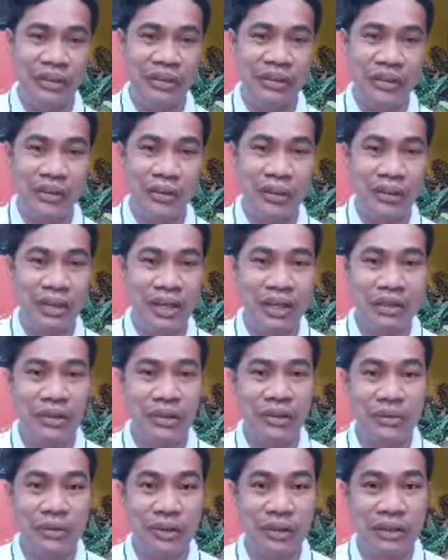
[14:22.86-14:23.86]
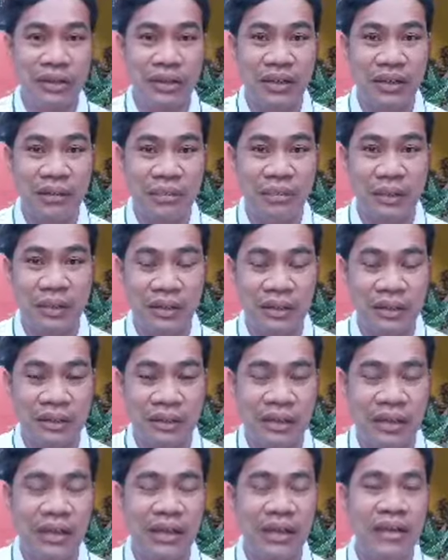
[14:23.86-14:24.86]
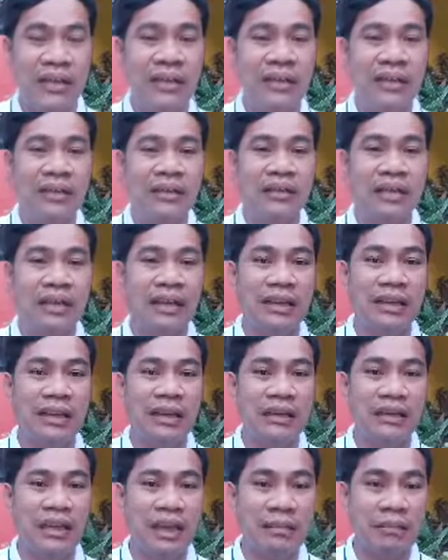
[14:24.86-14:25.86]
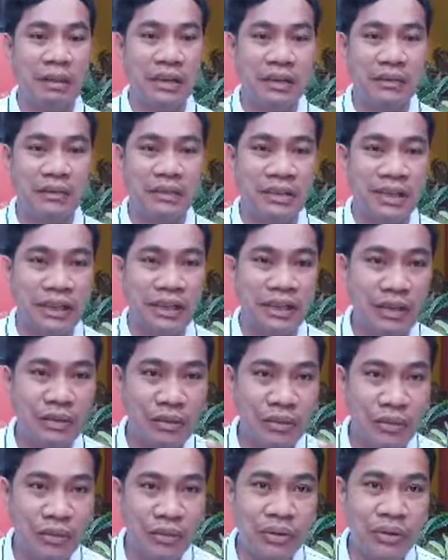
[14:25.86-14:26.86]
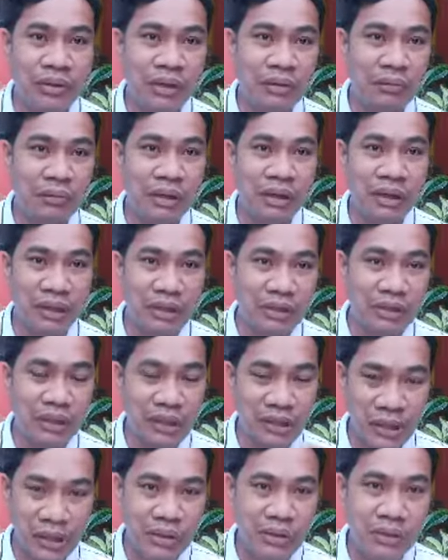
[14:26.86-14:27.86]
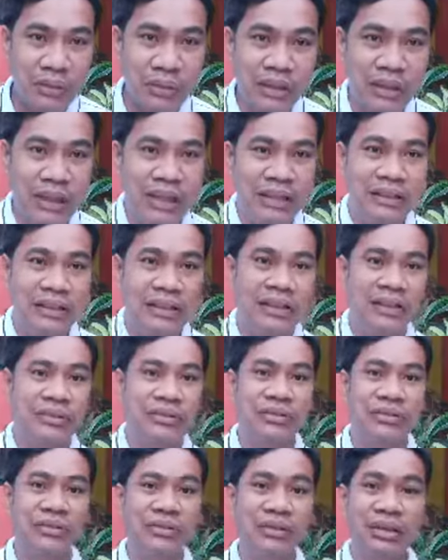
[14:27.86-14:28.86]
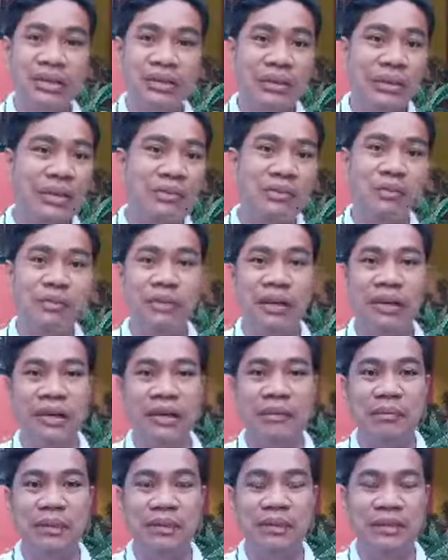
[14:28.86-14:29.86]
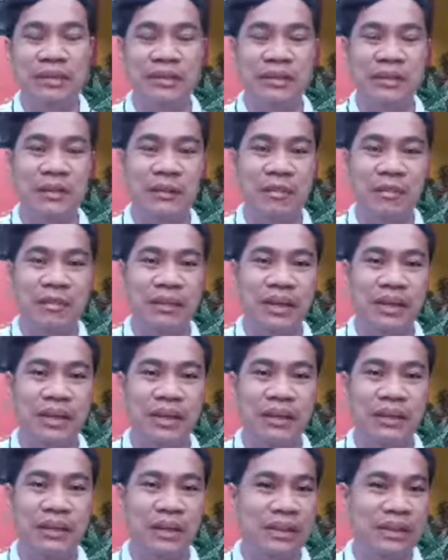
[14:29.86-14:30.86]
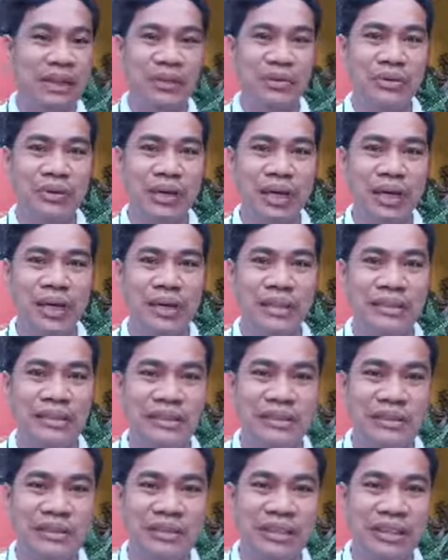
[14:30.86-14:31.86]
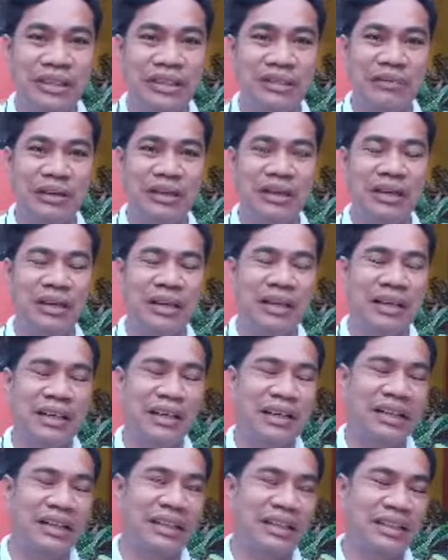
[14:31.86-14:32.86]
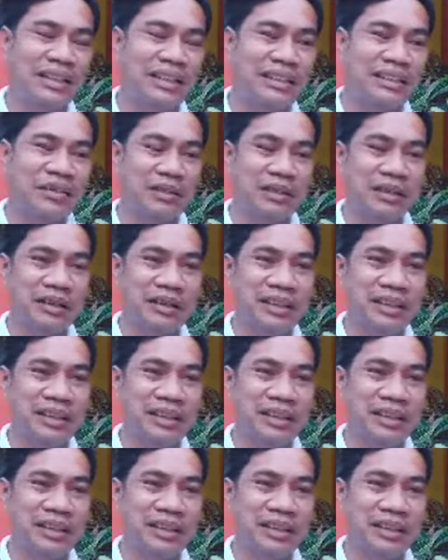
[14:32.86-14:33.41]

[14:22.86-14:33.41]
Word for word: gawin natin yung nararapat na talagang dapat sa ikalulugod ng Panginoon at kaluluwalhati ng Diyos. Ganun lang po mga kapatid. Uh, huwag tayong aasa doon sa mga sa mga